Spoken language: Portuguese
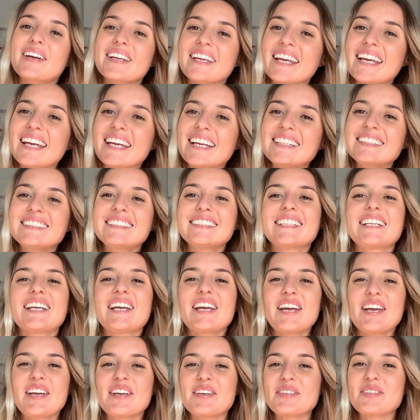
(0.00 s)
Oiê,
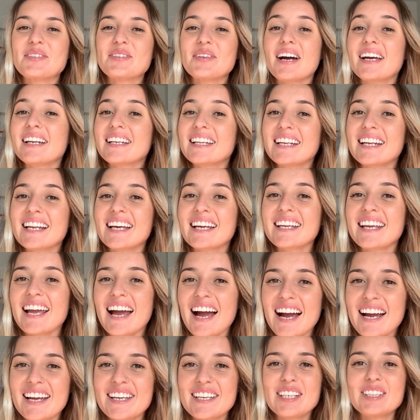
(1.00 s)
eu sou a Nina
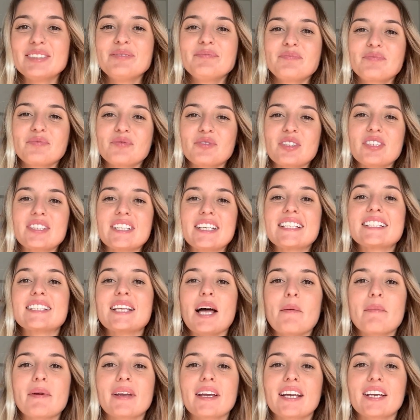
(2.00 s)
Nhaia. Vocês
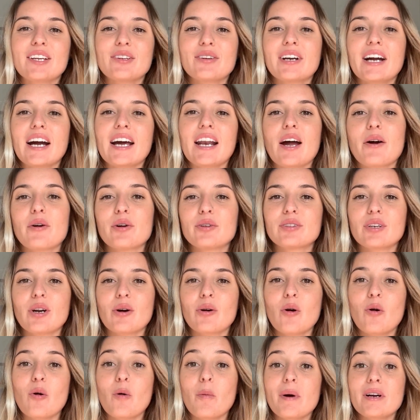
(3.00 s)
sabem que aqui no canal eu
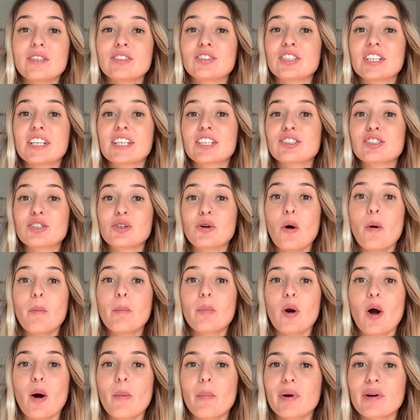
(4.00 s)
trago algumas dicas de
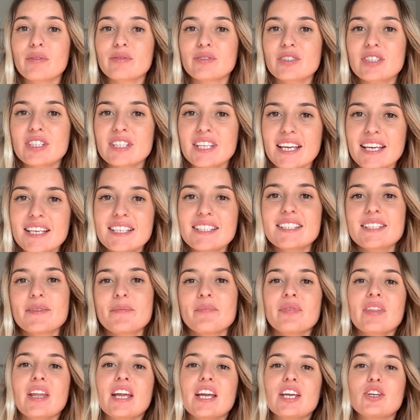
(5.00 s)
GoPro para
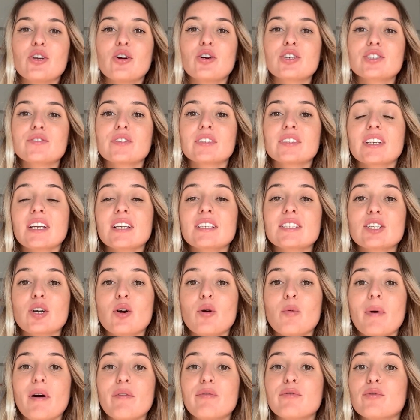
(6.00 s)
vocês. E hoje vou
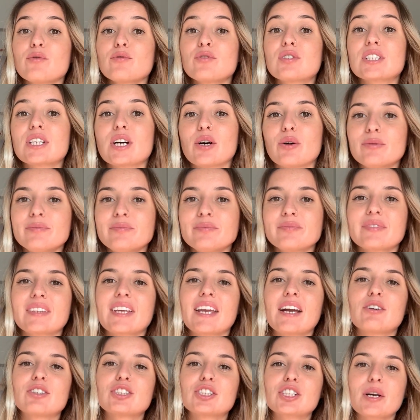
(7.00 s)
trazer uma função
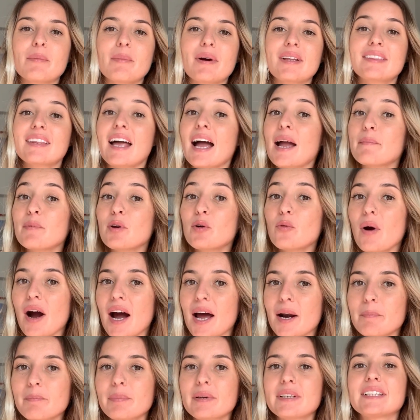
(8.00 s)
que é o chama Time
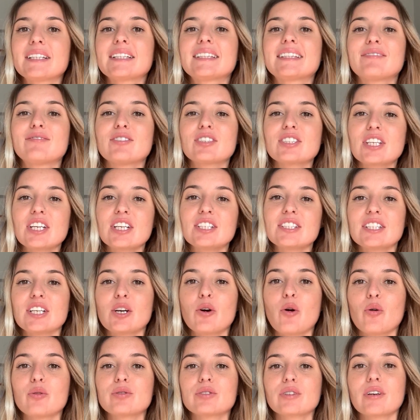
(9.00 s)
Warp, que vocês
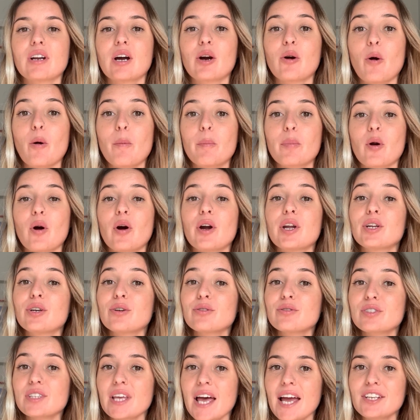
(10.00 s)
encontram na GoPro
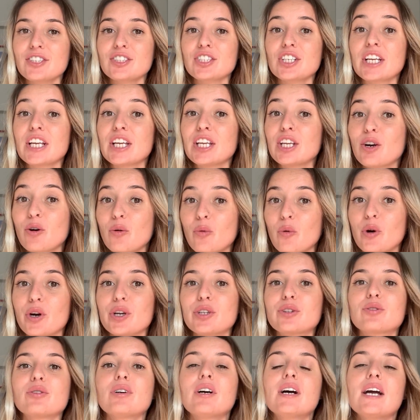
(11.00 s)
Hero 7, Hero
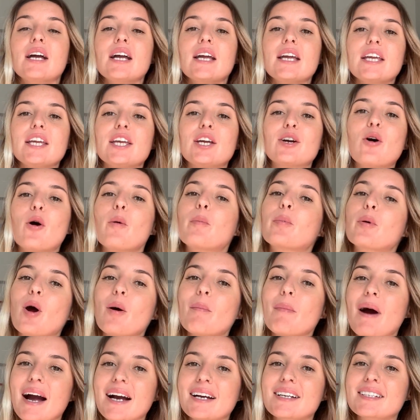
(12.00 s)
8 e
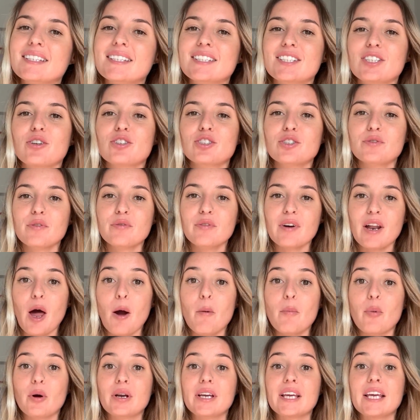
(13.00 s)
GoPro Max. E hoje eu vou
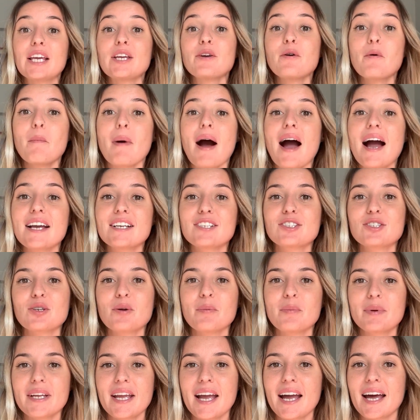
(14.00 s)
falar um pouquinho mais
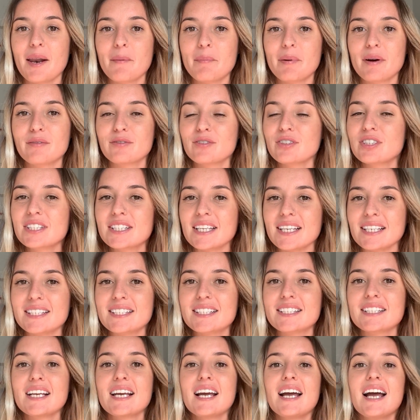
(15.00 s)
sobre ela para
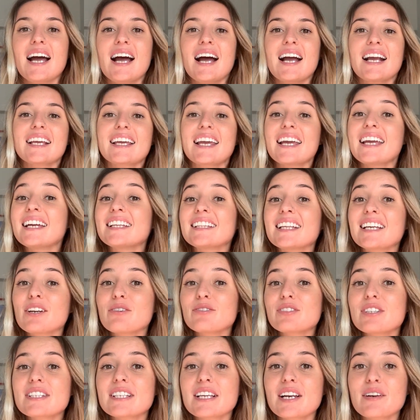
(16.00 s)
vocês. Quem ainda
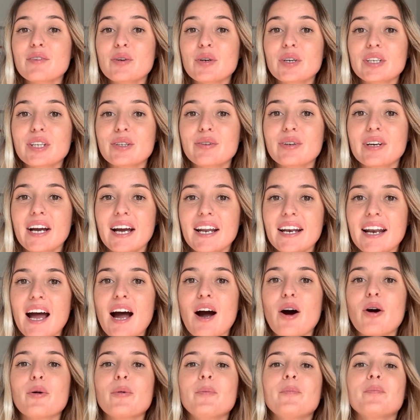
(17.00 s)
não se inscreveu aqui no
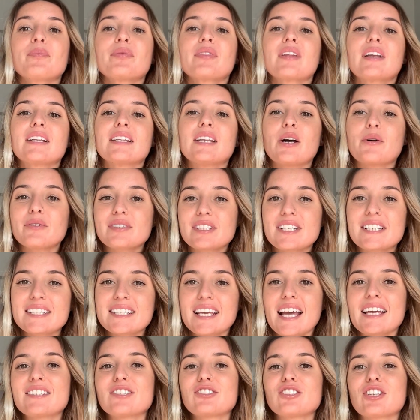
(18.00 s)
canal, não se
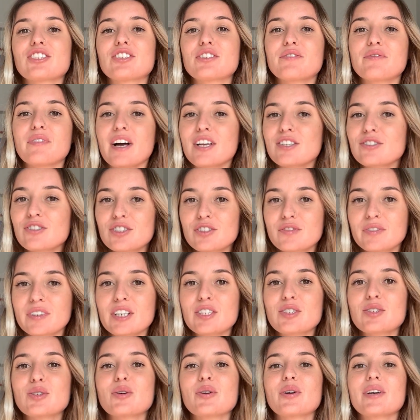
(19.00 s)
esquece de ativar as
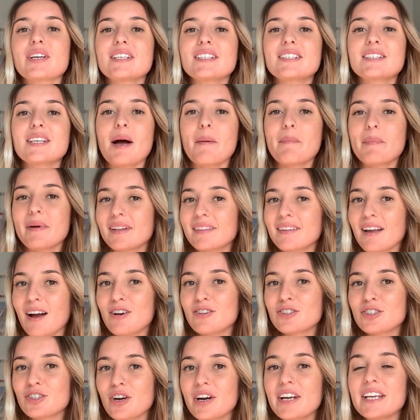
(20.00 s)
notificações,
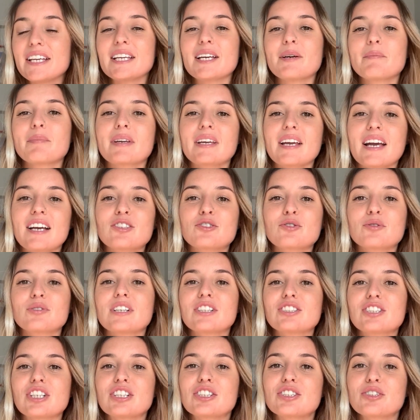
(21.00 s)
apertar o joinha, porque
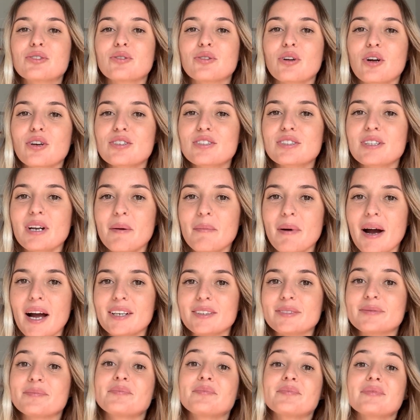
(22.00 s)
ajuda a gente no nosso
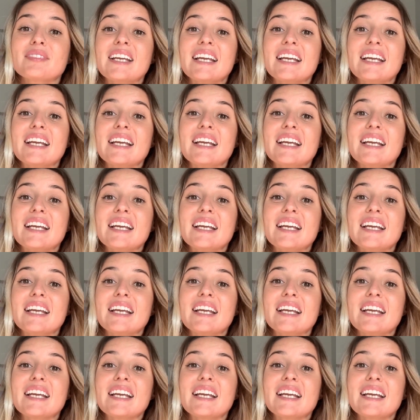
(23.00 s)
trabalho.